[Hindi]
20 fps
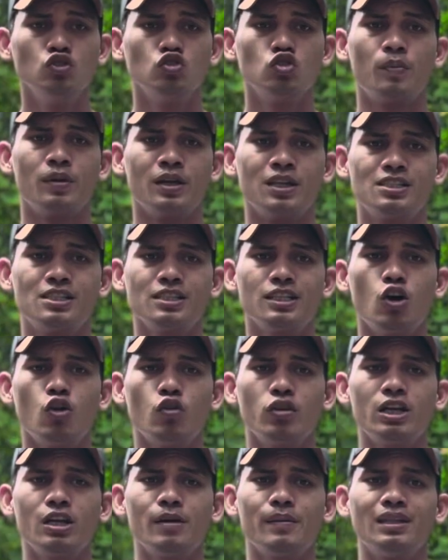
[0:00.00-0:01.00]
तो भ्रष्टिका
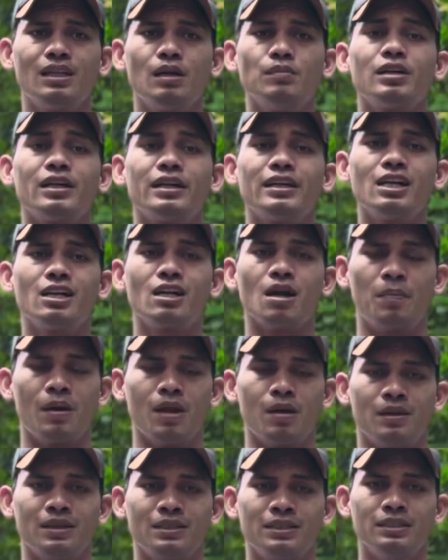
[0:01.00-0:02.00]
होने के बाद हम करेंगे
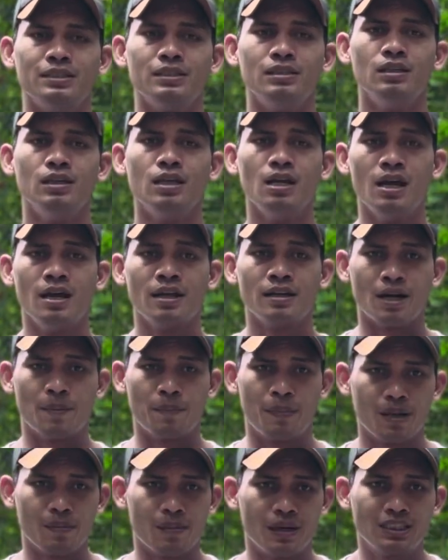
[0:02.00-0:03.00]
कपाल भाती
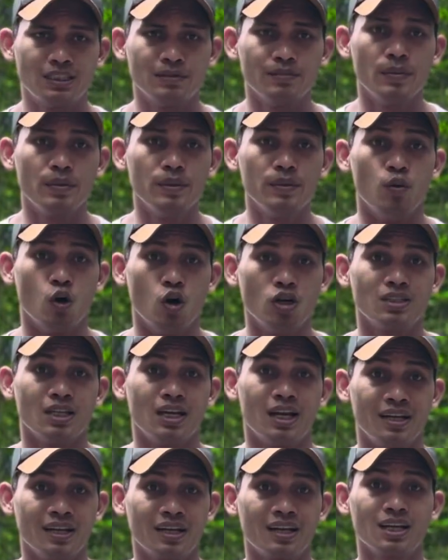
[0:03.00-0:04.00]
कपाल भाती में भी बहुत
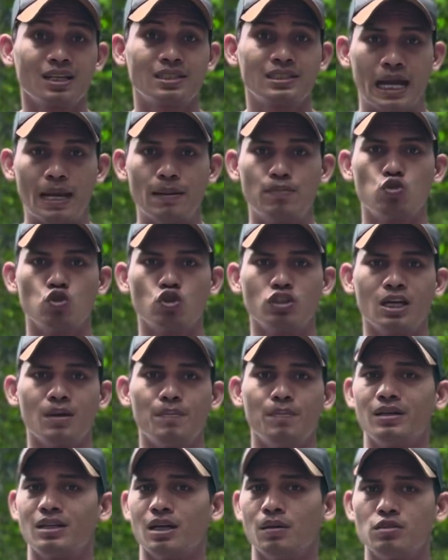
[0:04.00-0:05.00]
अलग अलग टाइप्स होते
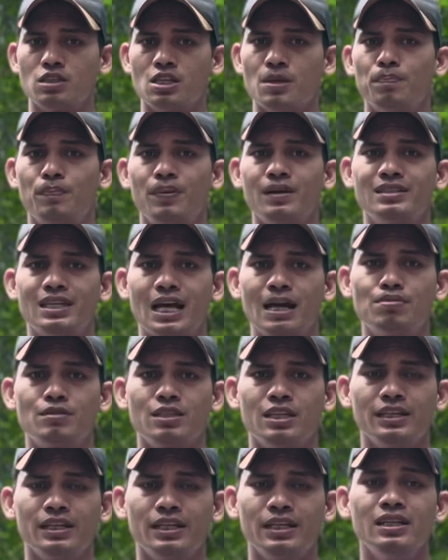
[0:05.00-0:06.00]
हैं बट हम सिंपल
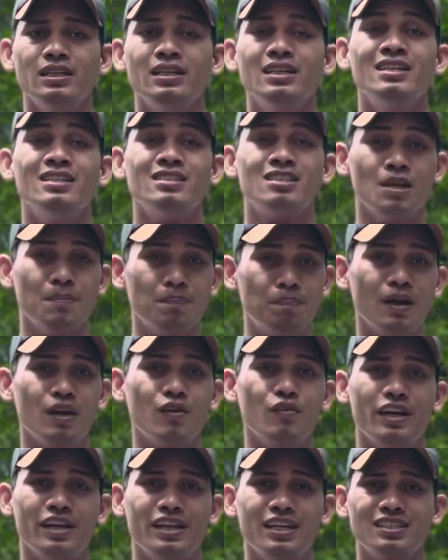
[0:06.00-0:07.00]
टाइप्स लेंगे सिंपल
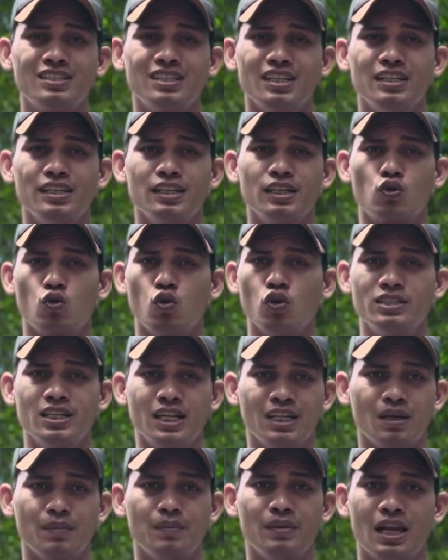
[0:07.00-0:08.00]
वेरिएशन लेंगे कोई
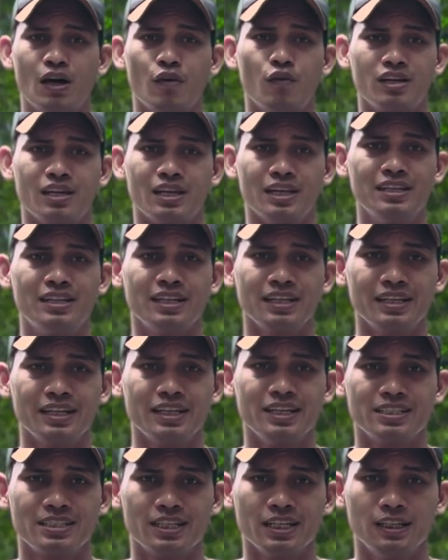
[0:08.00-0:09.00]
ज़्यादा मिलावट नहीं
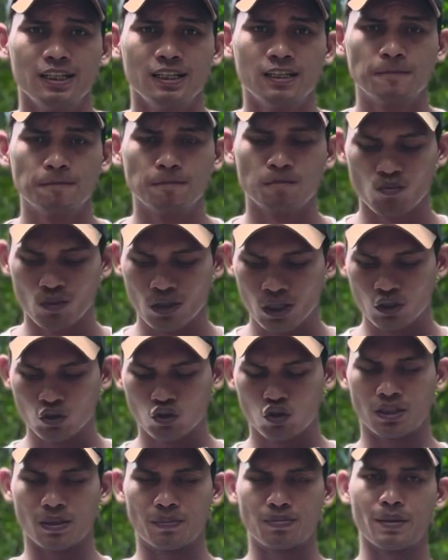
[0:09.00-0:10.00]
करेंगे इसके अंदर
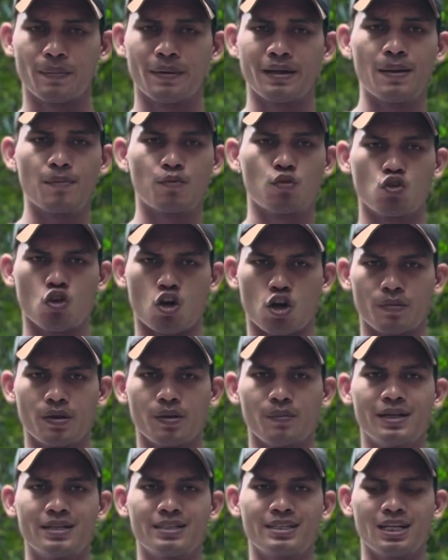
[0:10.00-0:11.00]
तो सबसे पहले आपको नॉर्मल
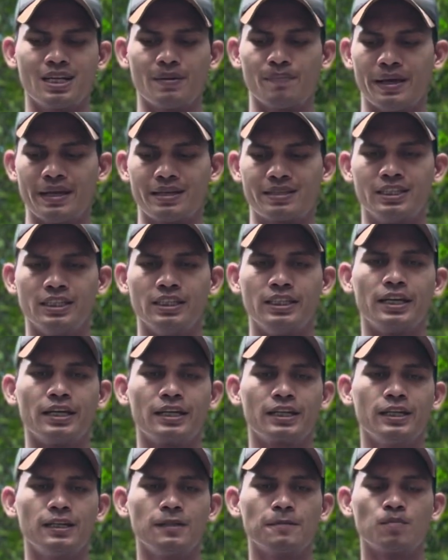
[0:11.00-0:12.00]
बैठ जाना है बैक सीधे
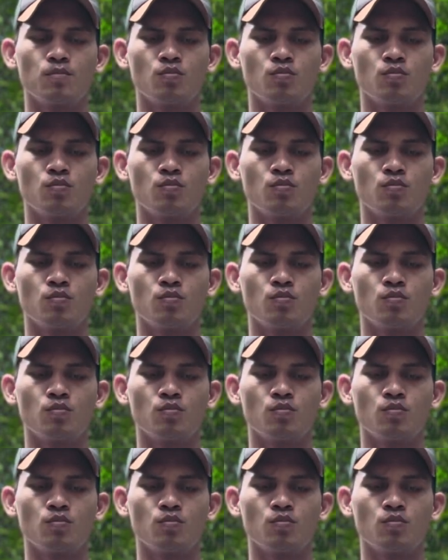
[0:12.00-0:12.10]
रख के